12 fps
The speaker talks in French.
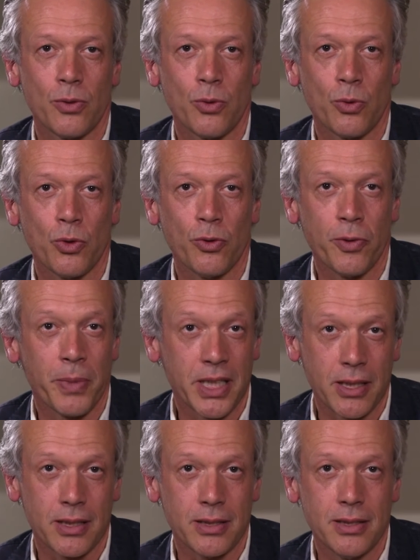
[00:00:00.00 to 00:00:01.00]
on ne fait pas
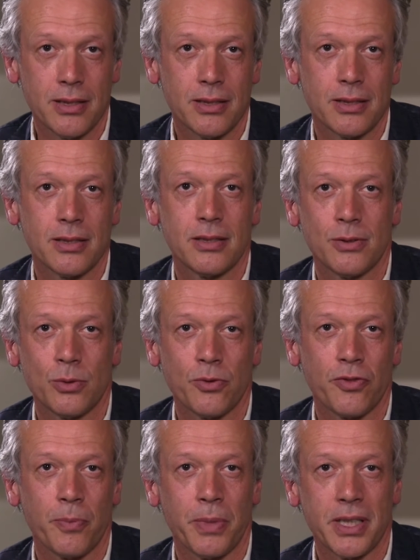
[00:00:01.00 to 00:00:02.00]
de crédit, on
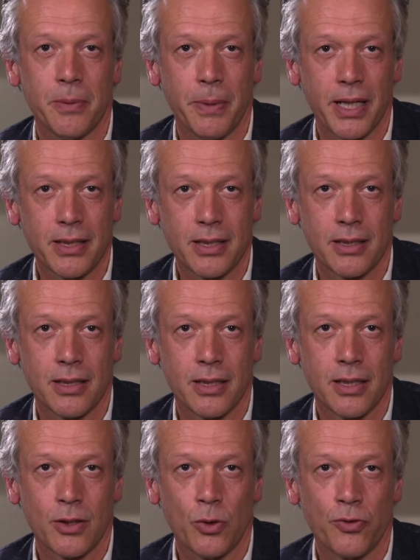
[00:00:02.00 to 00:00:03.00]
ne fait pas d'épargne,
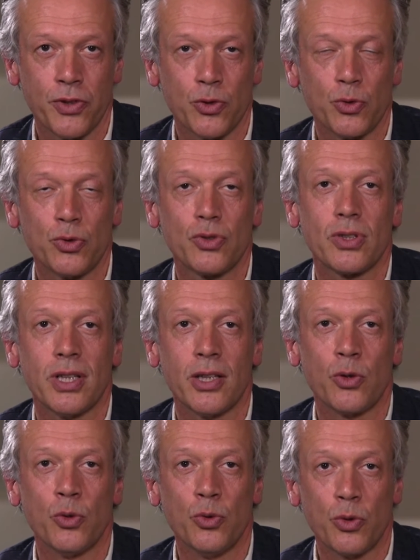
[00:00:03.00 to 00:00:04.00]
on fait juste
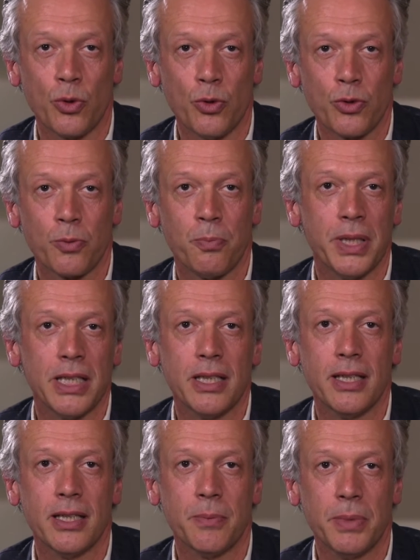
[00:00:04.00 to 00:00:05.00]
la tenue de compte,
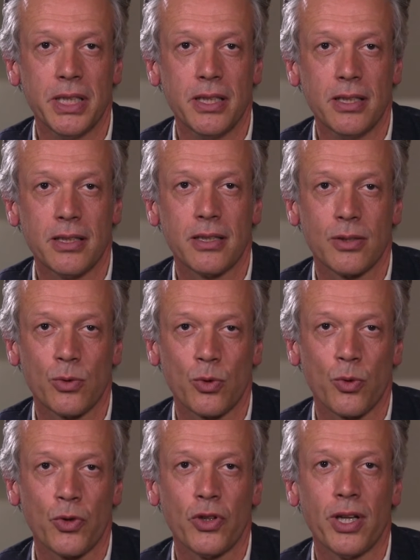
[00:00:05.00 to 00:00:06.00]
payer et être payé.
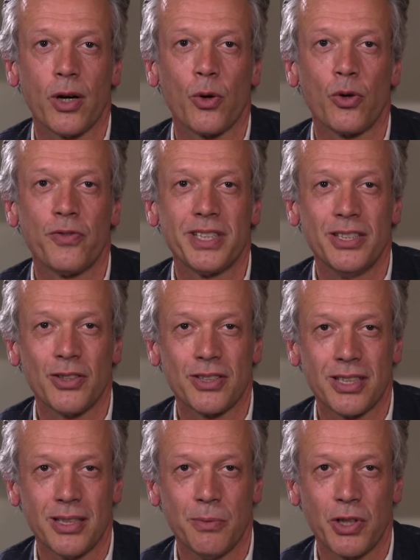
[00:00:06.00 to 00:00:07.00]
Donc on donne un relevé
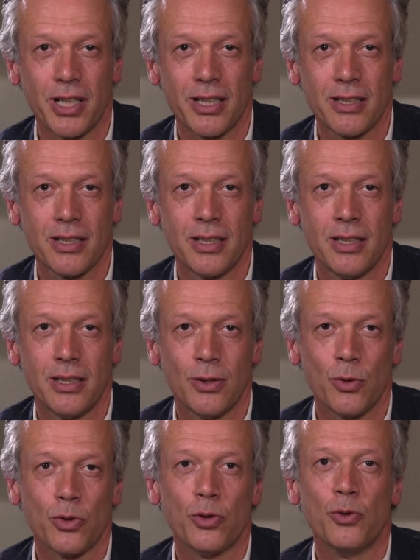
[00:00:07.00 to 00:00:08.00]
d'identité bancaire,
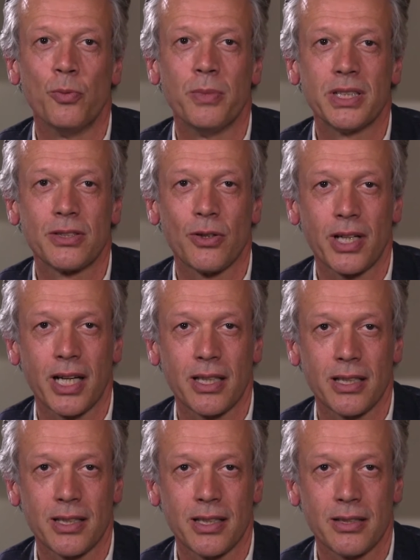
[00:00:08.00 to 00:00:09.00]
on donne une
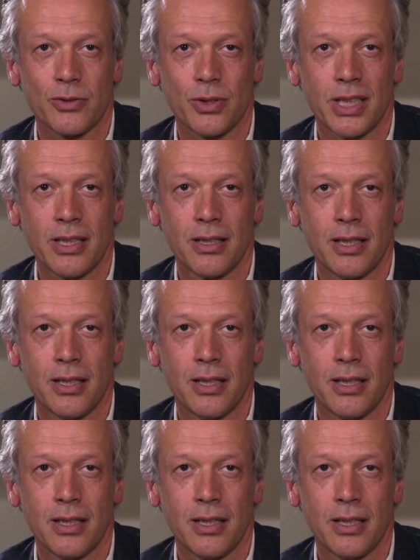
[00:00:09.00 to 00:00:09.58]
Mastercard internationale,